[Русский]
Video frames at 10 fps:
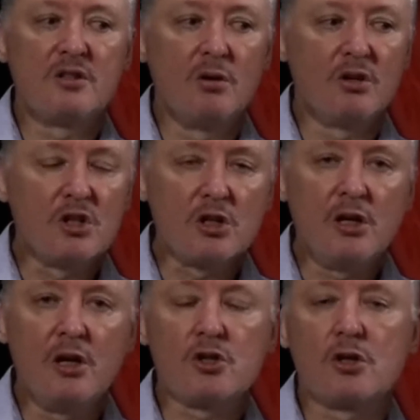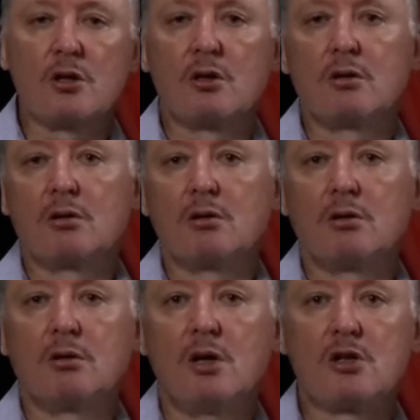тяжелейшие
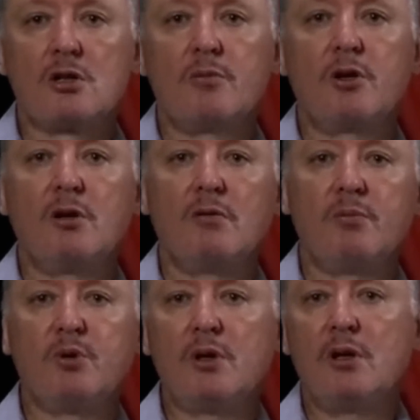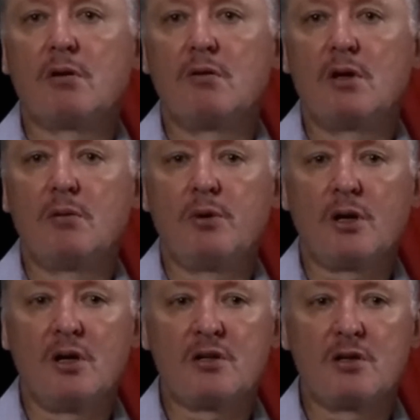ошибки в планировании
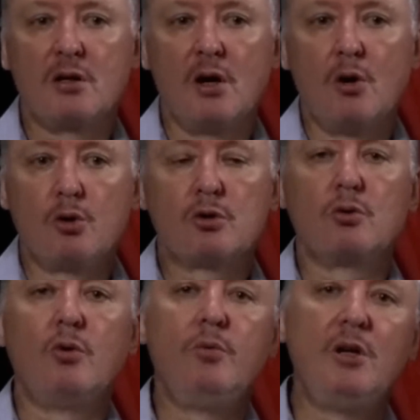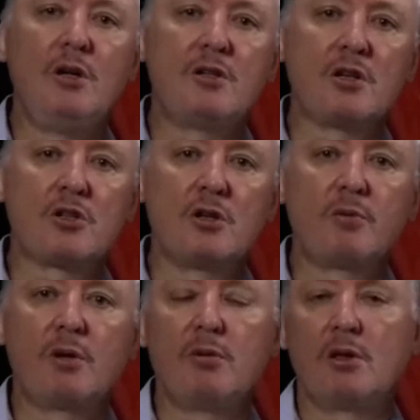операции усугубились
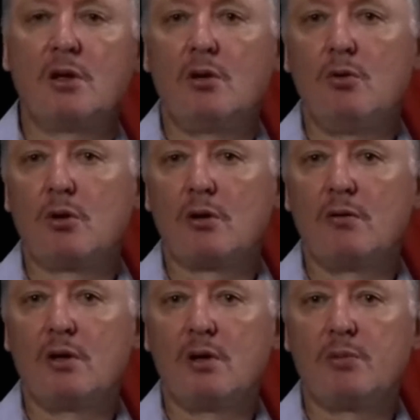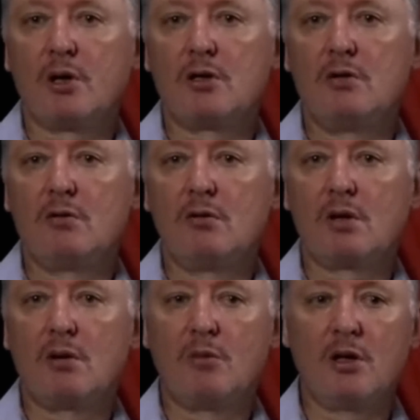ошибками на уровне
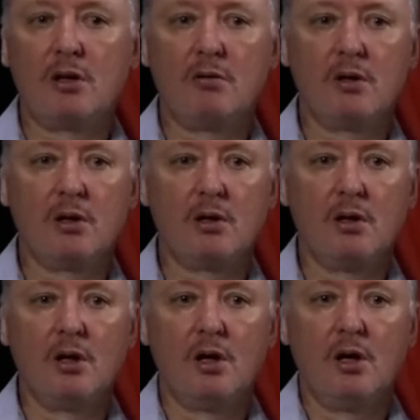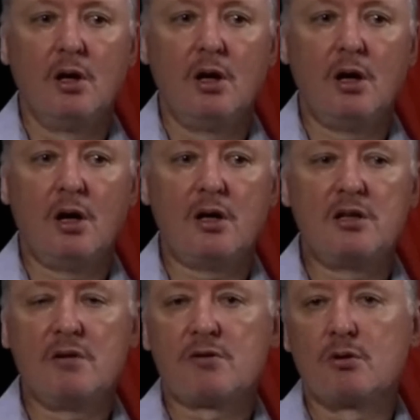оперативного командования, а
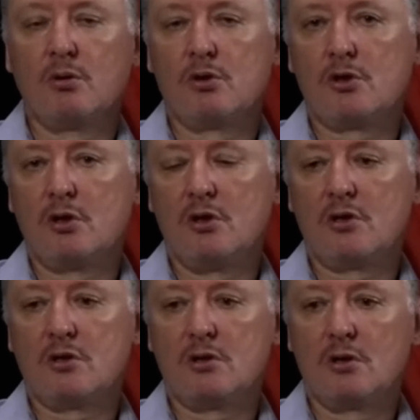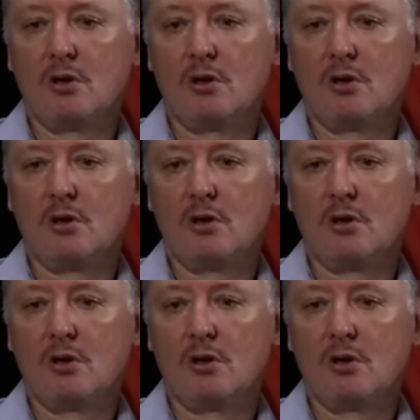те, в свою очередь,